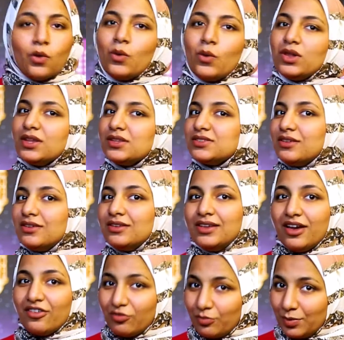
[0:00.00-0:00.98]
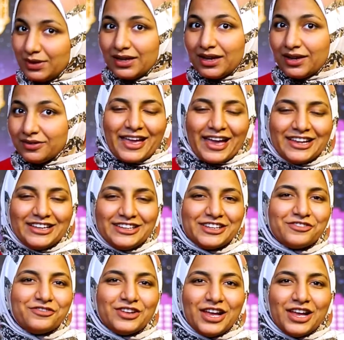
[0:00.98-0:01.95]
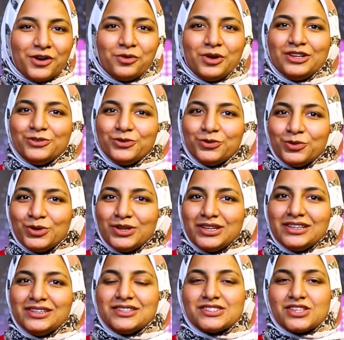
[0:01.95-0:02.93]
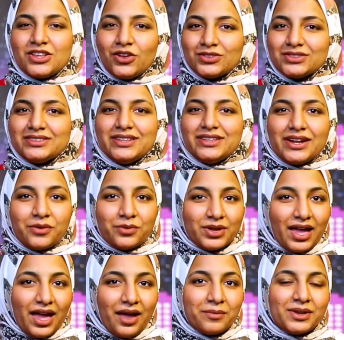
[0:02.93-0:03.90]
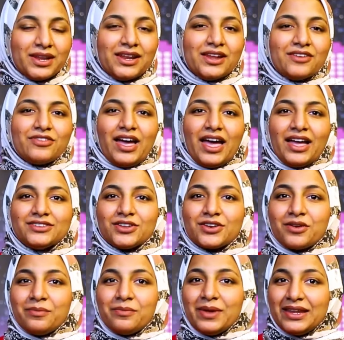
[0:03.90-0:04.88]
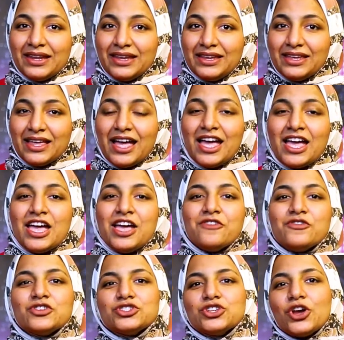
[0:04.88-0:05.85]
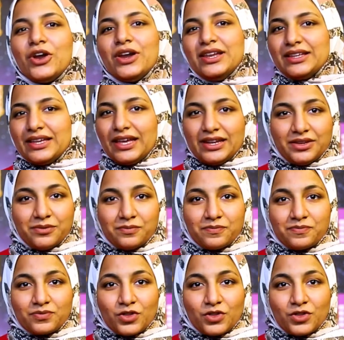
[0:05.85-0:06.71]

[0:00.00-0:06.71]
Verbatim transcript: ولا تصليها في بيتها خلينا في الأول نقول إن صلاة التراويح من النفحات الربانية في الشهر الكريم